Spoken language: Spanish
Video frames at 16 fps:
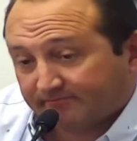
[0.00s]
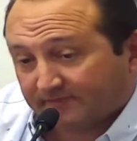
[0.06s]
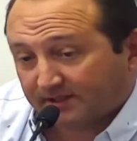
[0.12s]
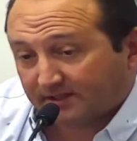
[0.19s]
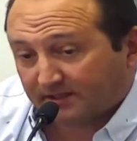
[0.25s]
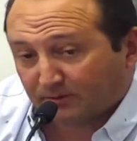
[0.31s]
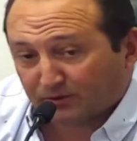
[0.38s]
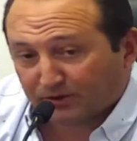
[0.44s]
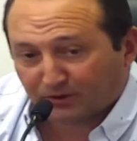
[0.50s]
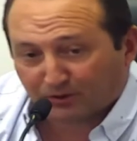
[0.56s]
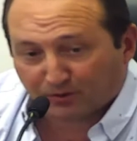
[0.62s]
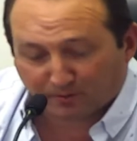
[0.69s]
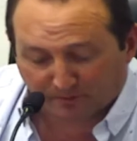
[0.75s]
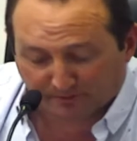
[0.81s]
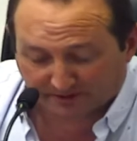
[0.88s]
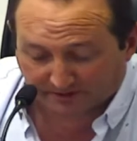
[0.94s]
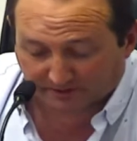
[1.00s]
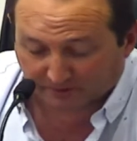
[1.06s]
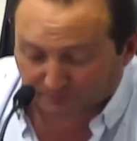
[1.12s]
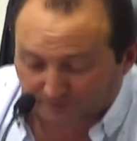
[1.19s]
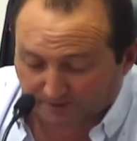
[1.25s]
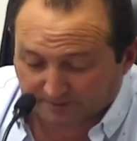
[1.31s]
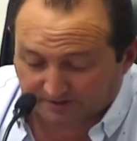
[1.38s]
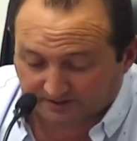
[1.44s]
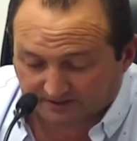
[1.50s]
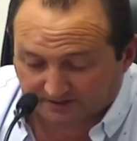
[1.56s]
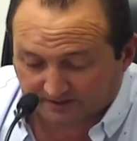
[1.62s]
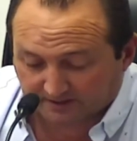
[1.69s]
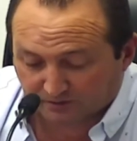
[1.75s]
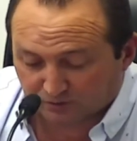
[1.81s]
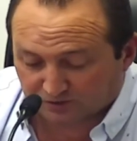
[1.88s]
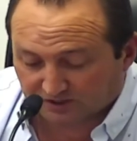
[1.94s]
y bueno, y como médico obviamente
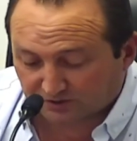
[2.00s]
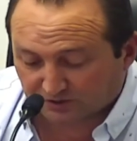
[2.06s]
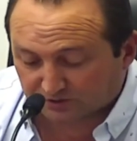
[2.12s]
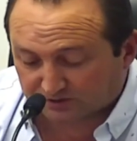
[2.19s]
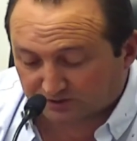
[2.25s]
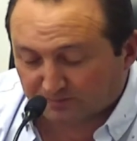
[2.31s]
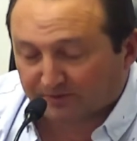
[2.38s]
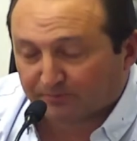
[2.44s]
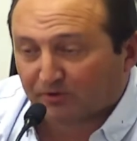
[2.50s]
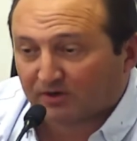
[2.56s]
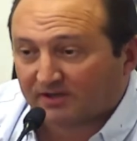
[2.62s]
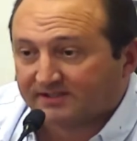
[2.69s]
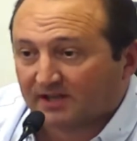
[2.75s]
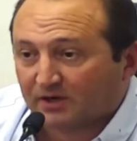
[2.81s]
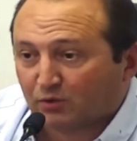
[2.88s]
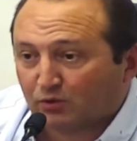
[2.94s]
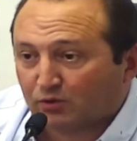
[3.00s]
luchando siempre por la salud